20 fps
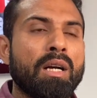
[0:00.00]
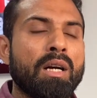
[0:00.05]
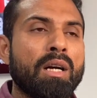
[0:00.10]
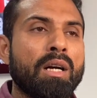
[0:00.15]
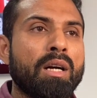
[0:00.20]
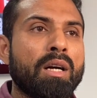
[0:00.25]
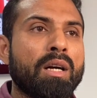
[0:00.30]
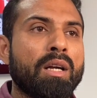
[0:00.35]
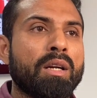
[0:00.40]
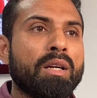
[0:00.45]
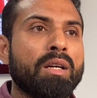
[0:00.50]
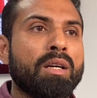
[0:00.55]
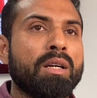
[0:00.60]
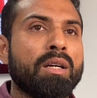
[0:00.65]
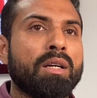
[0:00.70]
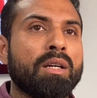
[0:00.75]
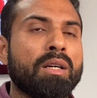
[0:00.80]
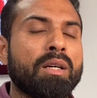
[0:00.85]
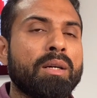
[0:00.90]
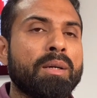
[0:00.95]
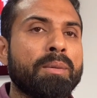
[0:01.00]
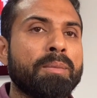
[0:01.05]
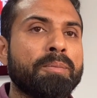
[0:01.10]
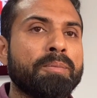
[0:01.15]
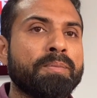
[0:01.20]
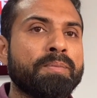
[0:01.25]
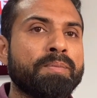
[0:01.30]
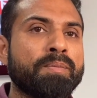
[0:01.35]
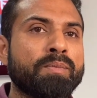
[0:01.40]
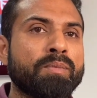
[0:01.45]
আর
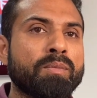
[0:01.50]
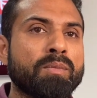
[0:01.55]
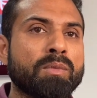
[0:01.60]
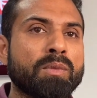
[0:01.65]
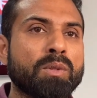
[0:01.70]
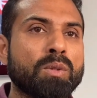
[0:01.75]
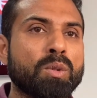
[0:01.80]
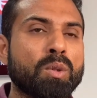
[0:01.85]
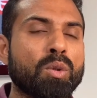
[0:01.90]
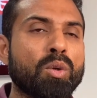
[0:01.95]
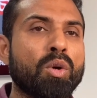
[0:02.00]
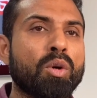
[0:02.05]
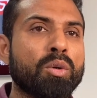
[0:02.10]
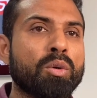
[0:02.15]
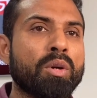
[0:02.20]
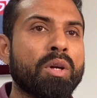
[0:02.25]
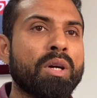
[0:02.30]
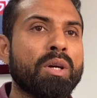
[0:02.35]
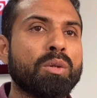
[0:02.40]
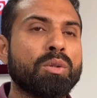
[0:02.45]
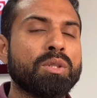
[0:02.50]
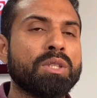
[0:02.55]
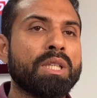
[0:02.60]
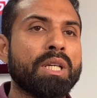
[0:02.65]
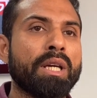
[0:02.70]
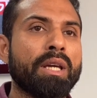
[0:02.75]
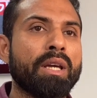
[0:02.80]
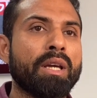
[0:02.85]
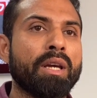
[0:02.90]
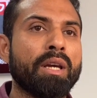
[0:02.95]
তো ঘটনা হচ্ছে
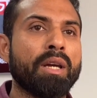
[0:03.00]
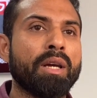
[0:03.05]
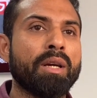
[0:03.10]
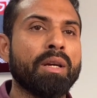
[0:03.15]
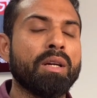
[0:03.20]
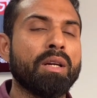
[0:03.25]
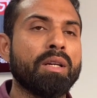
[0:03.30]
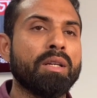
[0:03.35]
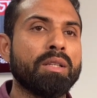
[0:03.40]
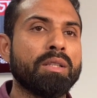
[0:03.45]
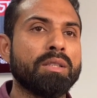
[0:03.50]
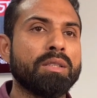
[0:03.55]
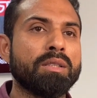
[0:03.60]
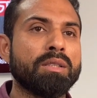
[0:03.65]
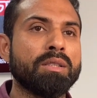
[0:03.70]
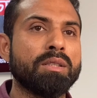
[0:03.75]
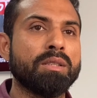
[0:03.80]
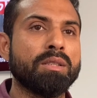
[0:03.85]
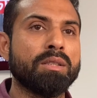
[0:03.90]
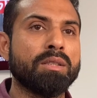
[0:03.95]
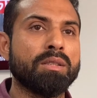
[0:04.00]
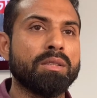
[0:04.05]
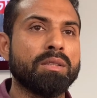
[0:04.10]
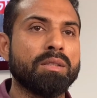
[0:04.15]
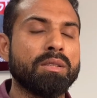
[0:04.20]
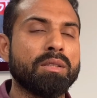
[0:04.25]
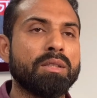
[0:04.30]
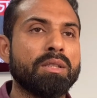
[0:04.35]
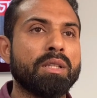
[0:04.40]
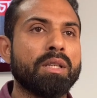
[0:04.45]
গিয়ে
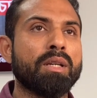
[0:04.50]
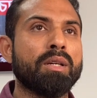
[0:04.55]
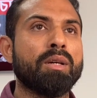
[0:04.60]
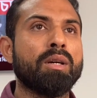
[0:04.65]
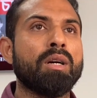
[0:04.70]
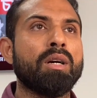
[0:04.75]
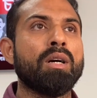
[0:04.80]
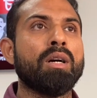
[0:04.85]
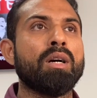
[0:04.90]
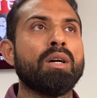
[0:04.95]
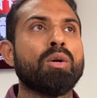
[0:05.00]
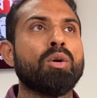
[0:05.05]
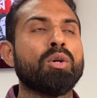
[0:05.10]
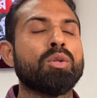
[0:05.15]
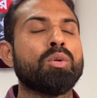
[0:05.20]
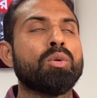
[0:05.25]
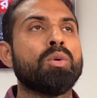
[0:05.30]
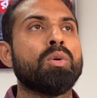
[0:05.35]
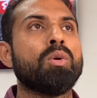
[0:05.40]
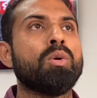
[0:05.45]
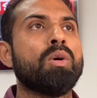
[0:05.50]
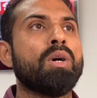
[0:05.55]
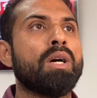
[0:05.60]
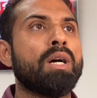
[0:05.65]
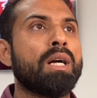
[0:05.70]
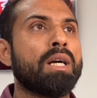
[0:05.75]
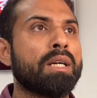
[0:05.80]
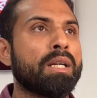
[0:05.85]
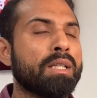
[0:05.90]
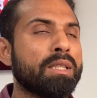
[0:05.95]
যে গত
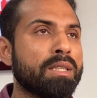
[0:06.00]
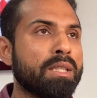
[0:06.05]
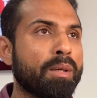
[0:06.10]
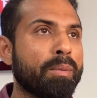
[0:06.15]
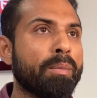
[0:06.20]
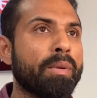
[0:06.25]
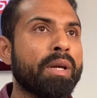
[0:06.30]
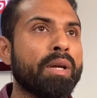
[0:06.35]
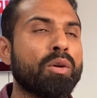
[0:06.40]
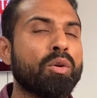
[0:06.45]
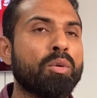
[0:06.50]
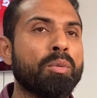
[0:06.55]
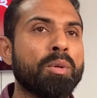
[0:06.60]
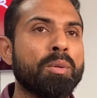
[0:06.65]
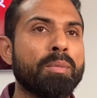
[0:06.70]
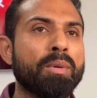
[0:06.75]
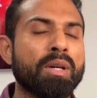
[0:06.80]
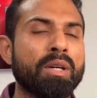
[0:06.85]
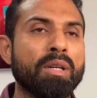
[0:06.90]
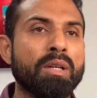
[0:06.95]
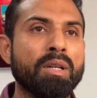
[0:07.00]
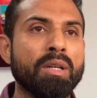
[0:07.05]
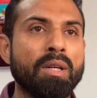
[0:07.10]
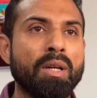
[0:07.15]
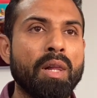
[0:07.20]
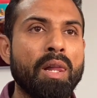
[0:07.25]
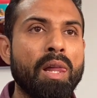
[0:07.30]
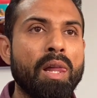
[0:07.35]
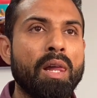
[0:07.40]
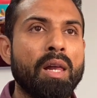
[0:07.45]
আঠাইশে মে রবিবার
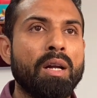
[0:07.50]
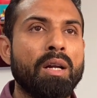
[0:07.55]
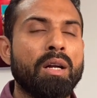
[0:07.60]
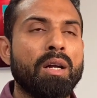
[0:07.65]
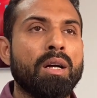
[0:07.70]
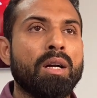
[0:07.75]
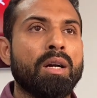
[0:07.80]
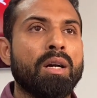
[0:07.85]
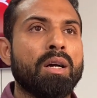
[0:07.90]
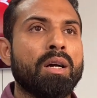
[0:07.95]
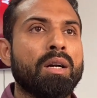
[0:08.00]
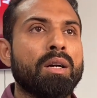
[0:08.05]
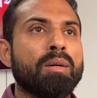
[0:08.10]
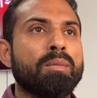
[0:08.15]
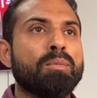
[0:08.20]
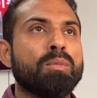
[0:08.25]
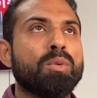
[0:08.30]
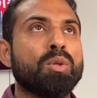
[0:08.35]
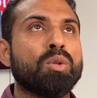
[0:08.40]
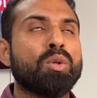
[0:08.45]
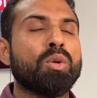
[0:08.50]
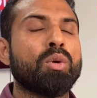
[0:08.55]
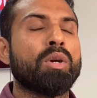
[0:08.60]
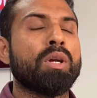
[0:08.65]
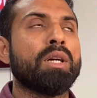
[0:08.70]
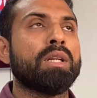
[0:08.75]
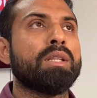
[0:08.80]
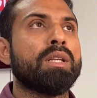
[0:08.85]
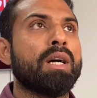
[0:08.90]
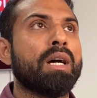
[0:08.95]

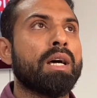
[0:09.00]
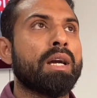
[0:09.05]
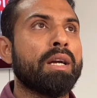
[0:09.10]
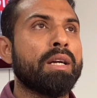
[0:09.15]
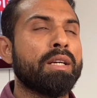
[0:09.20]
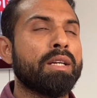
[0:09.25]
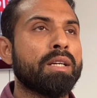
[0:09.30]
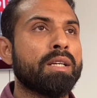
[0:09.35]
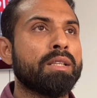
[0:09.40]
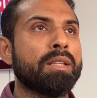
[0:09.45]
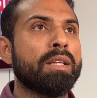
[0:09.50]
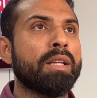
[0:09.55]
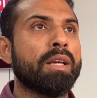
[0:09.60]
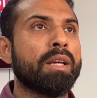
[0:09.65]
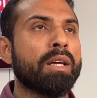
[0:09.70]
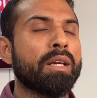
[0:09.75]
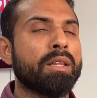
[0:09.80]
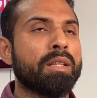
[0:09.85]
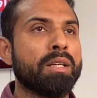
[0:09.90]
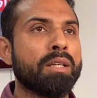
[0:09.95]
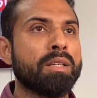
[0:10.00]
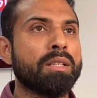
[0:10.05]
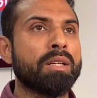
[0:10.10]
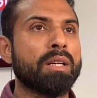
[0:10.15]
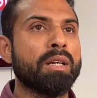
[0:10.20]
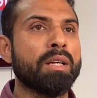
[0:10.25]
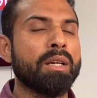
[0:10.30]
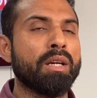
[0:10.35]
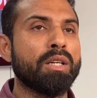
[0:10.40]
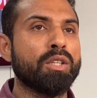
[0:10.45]
মধ্যরাত আড়াইটা থেকে তিনটা
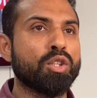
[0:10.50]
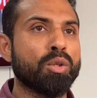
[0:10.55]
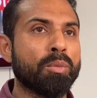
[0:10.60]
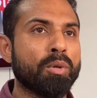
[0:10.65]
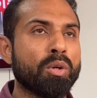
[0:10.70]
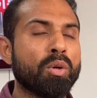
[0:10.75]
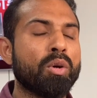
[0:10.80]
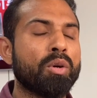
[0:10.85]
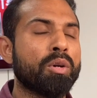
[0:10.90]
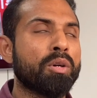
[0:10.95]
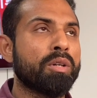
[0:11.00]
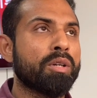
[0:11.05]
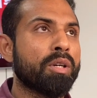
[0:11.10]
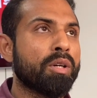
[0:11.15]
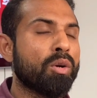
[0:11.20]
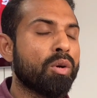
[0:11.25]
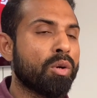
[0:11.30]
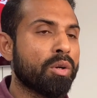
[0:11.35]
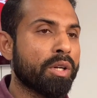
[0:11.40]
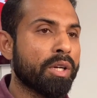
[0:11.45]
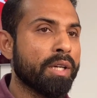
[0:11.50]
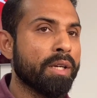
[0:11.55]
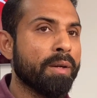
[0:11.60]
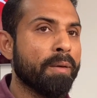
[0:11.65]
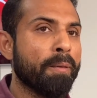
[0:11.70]
এই সময় ঘটনাটা ঘটে